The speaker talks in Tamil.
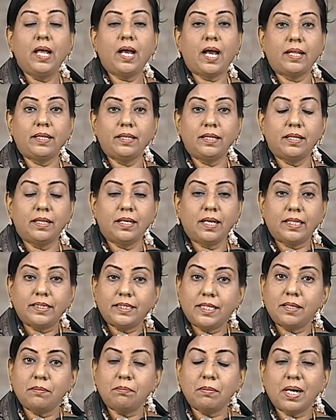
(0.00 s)
அதில்
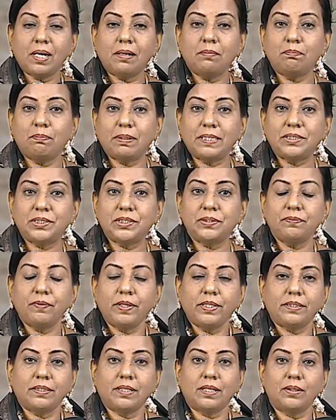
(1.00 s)
அதிகமாக பற்று
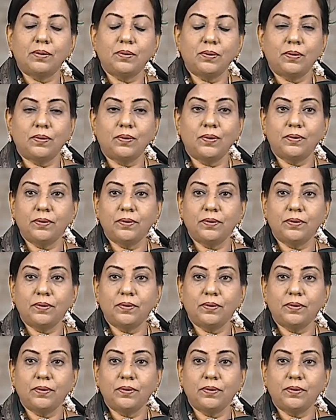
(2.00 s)
வைத்தாலோ